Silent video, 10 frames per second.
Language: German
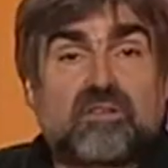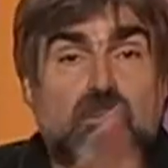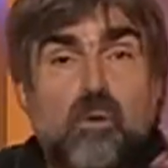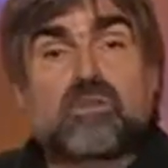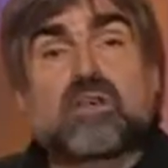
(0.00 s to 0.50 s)

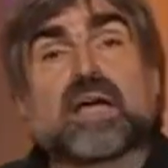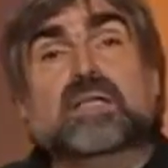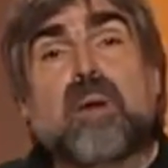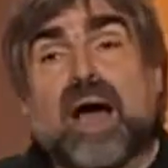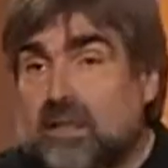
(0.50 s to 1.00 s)
dieser Mursi an
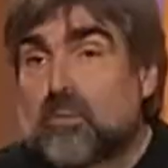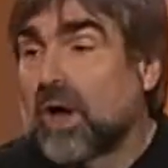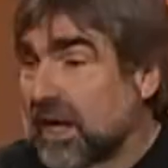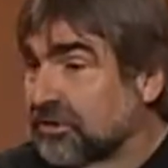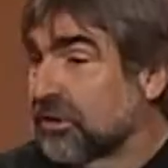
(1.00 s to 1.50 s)
die Macht,
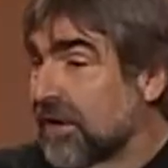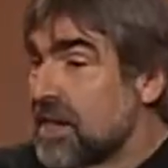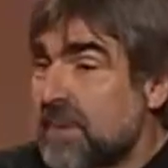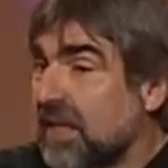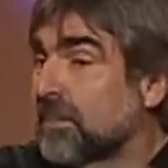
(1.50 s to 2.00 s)
demokratisch
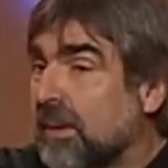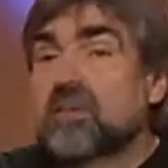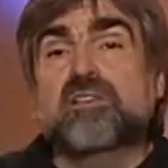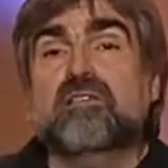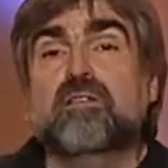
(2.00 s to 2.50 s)
gewählt, macht ein paar
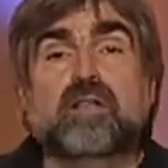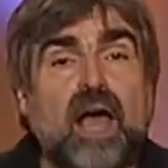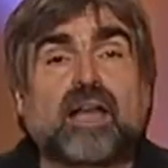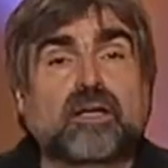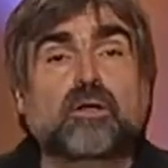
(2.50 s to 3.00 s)
Gesetze,
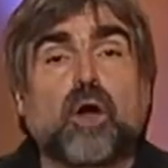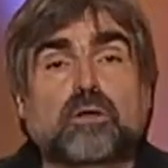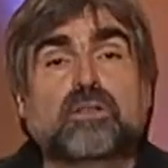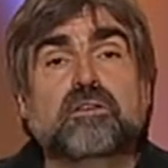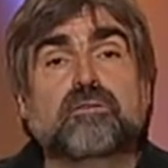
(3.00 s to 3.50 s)
die einigen
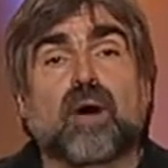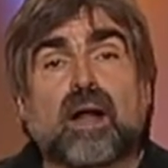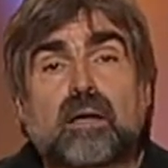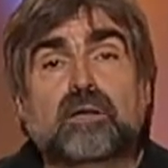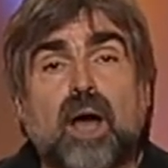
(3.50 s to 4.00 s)
Leuten nicht
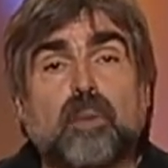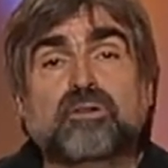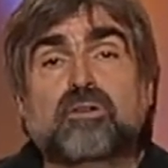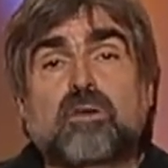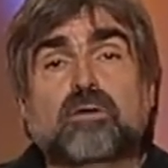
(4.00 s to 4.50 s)
gefallen. Da habe
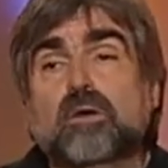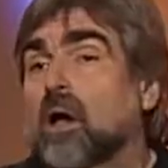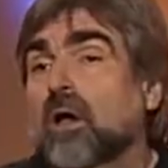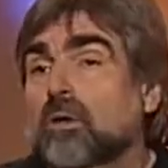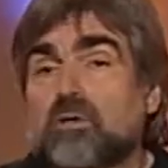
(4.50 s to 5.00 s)
ich gesagt,
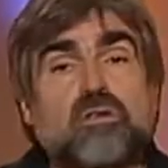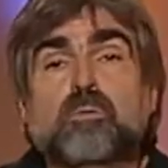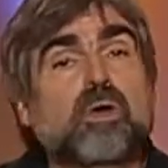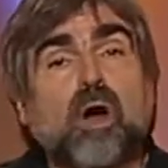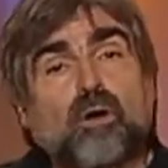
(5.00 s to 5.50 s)
ja, das ist
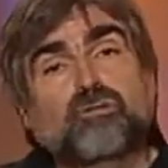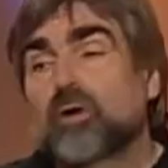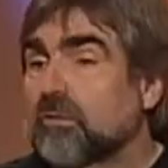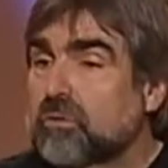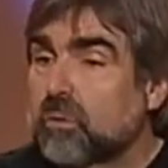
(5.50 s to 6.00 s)
mir hier auch
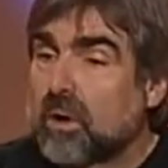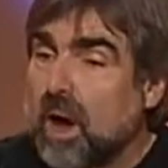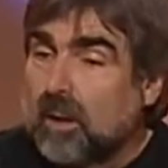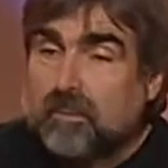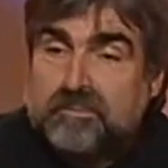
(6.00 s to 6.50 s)
schon oft so gegangen.